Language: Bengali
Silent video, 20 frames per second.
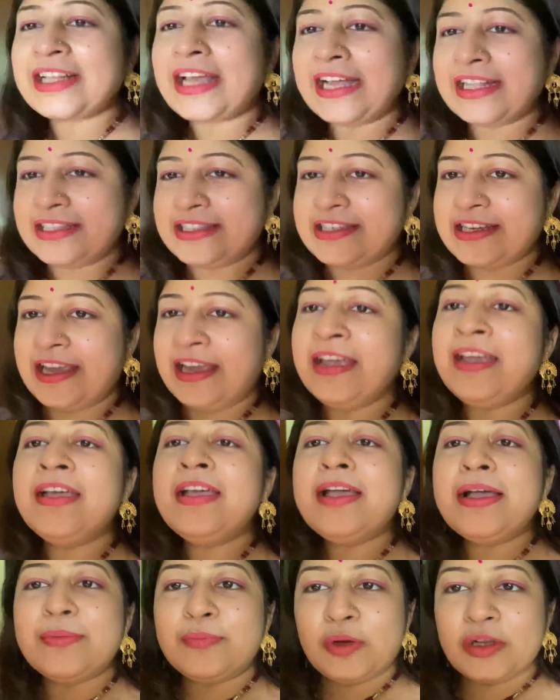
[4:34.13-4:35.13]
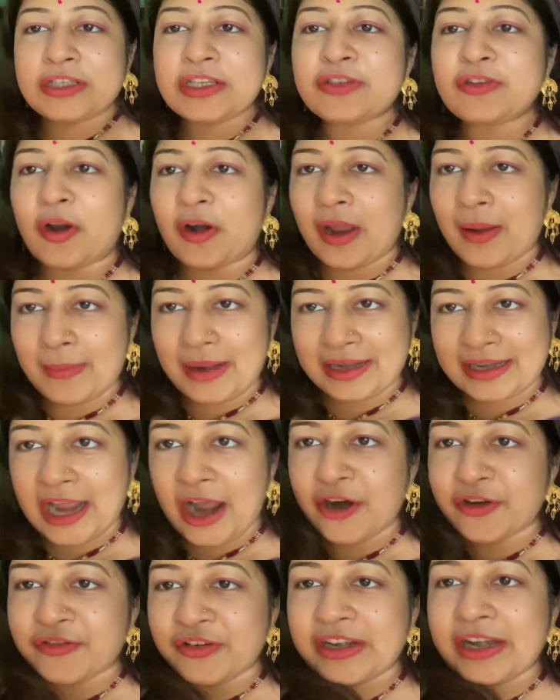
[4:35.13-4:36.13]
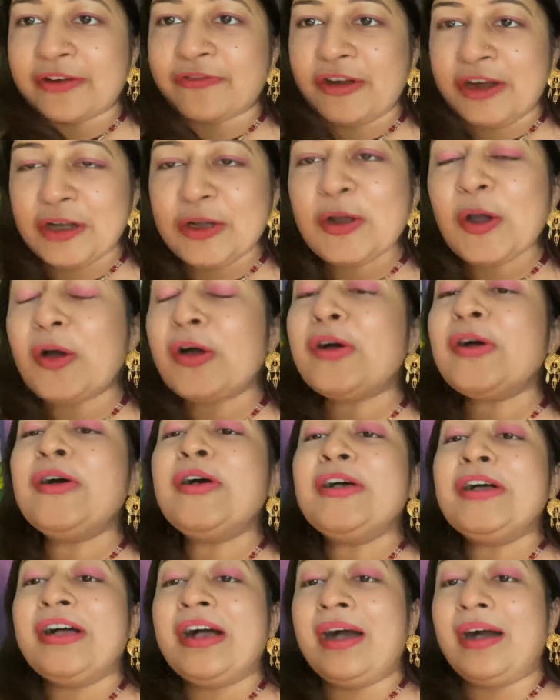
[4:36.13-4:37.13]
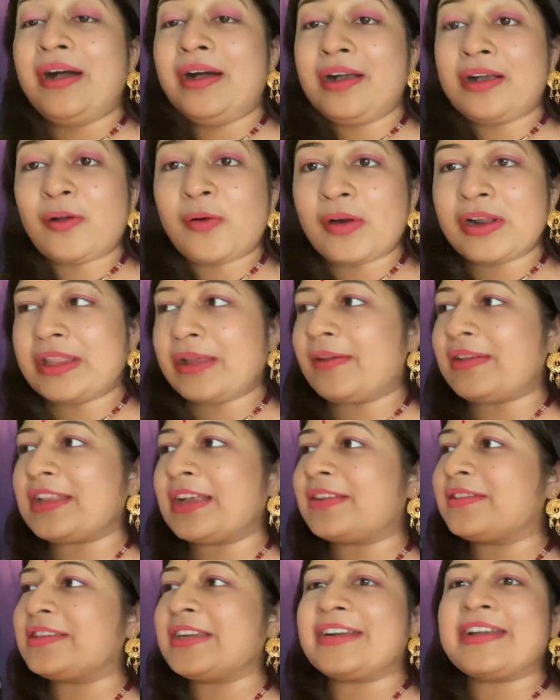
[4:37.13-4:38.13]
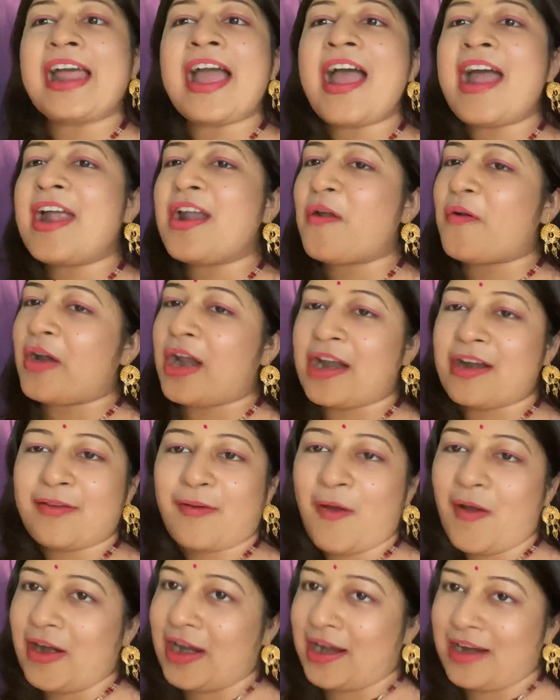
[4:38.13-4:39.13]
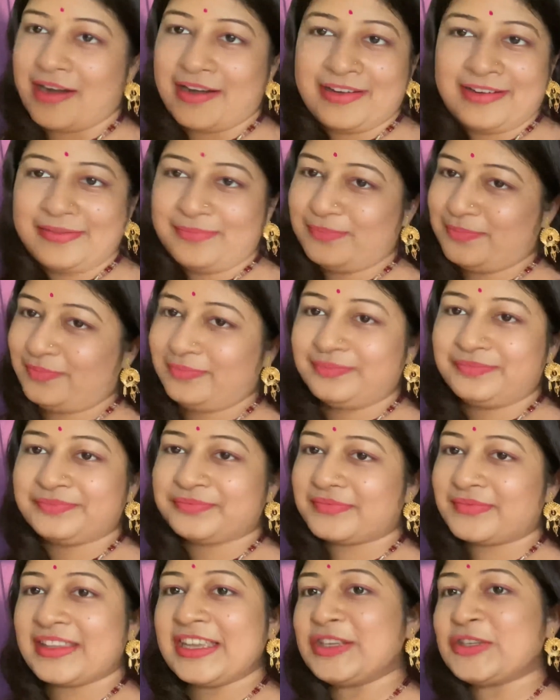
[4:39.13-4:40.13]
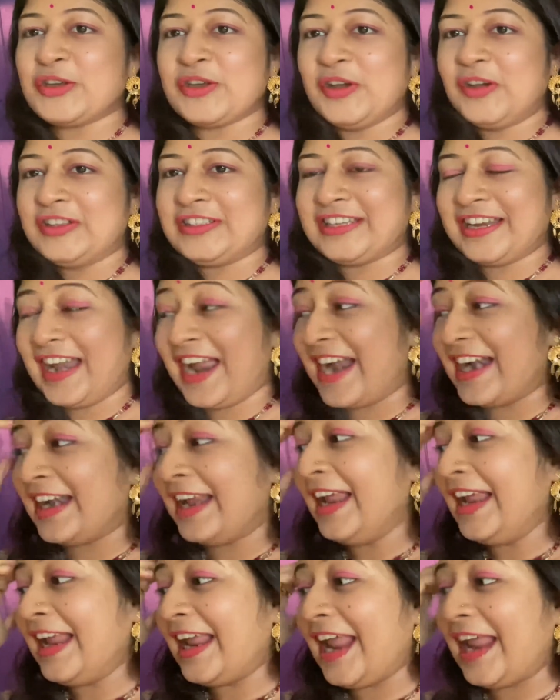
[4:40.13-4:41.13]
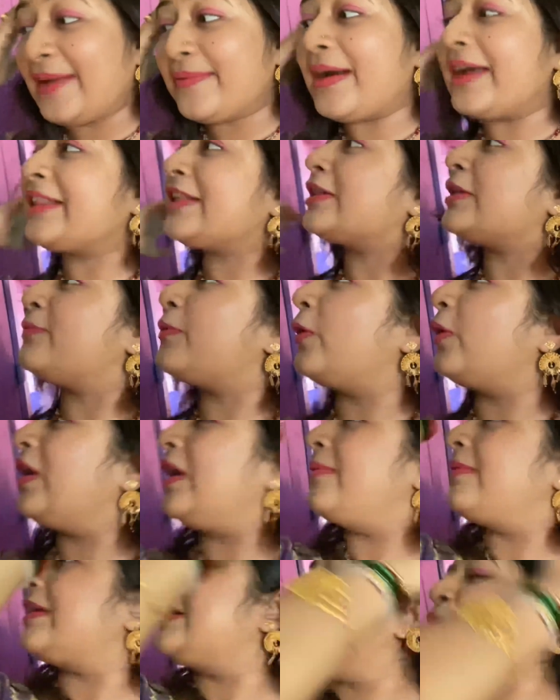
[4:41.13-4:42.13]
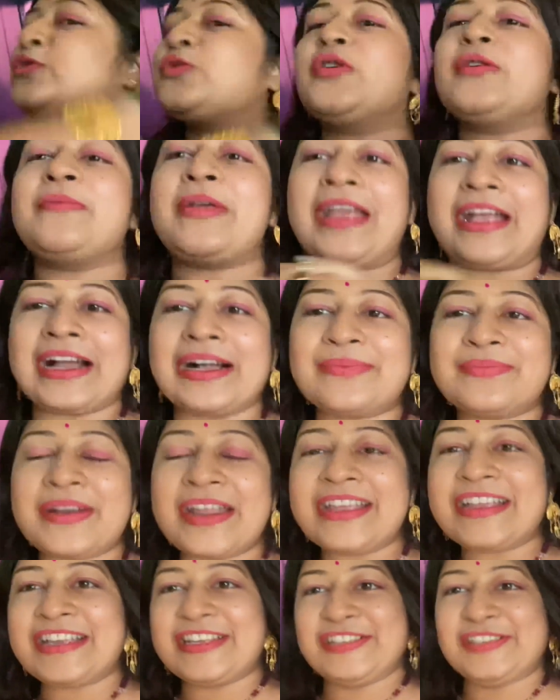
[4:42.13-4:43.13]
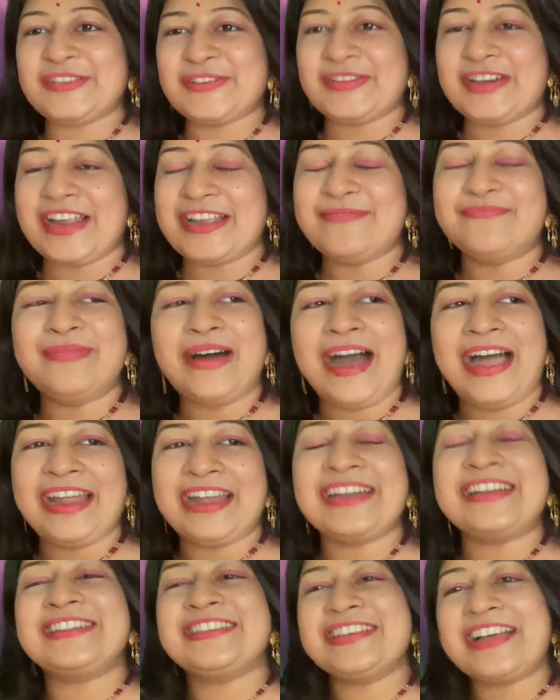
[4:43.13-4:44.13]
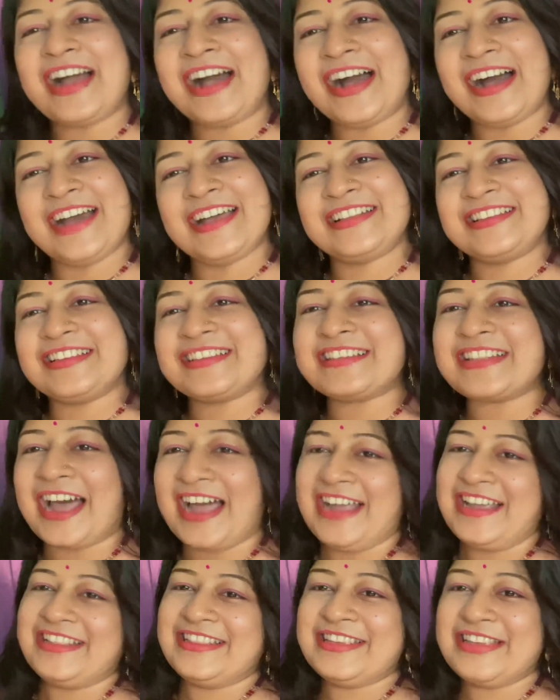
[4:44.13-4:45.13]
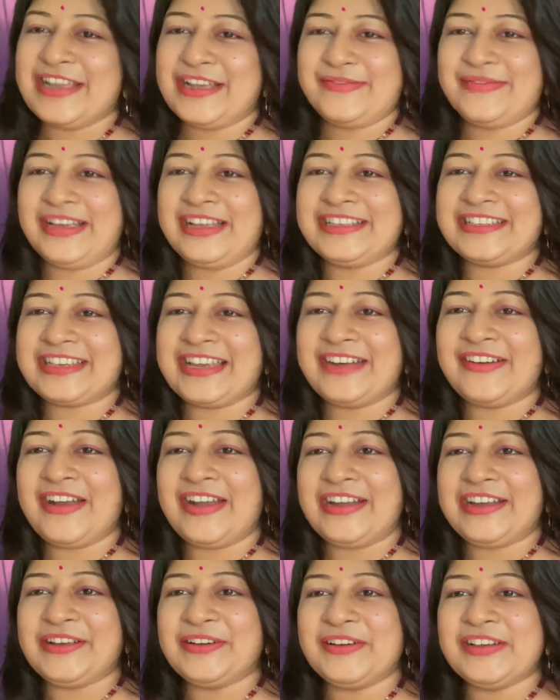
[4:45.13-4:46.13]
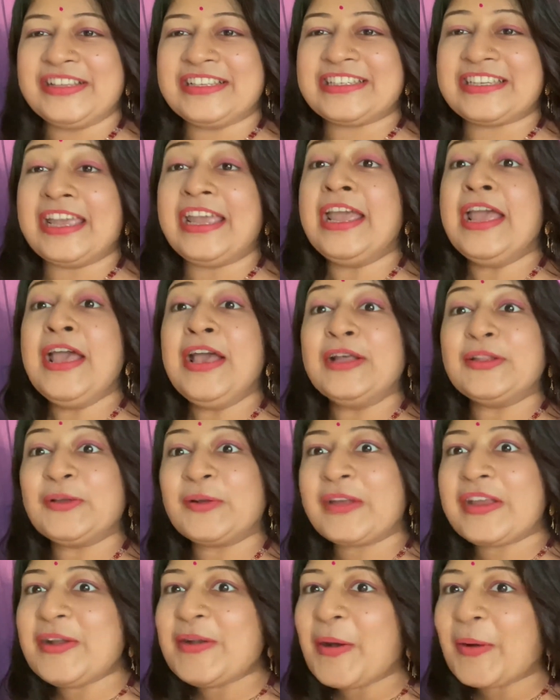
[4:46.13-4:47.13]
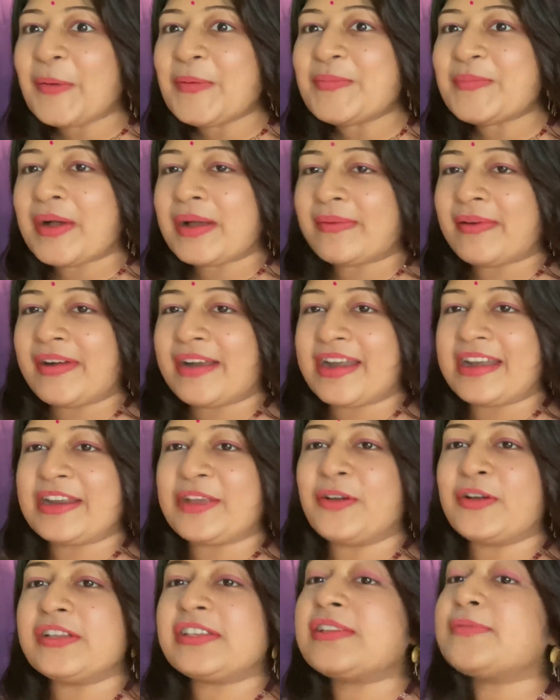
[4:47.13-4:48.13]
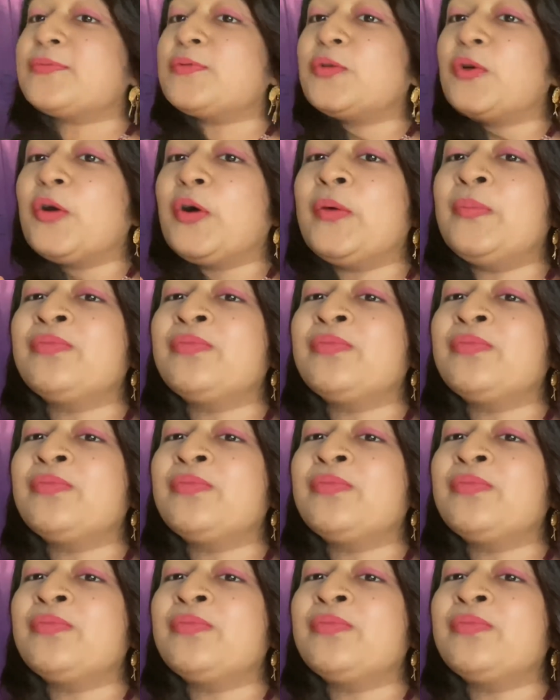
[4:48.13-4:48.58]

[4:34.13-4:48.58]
খাচ্ছে বলছি চলো আমার একটা আউটফিটের ভিডিও করে দেবে তা সেটা আর ওনার করার কিছুই হচ্ছে না আর এই বাড়িতে তো বললাম কিছুই মেকআপ নেই কিচ্ছু নেই মায়ের যা আছে তাই দিয়ে আমি আজকে রেডি হয়েছি তো কীরকমভাবে রেডি হয়েছি পুরো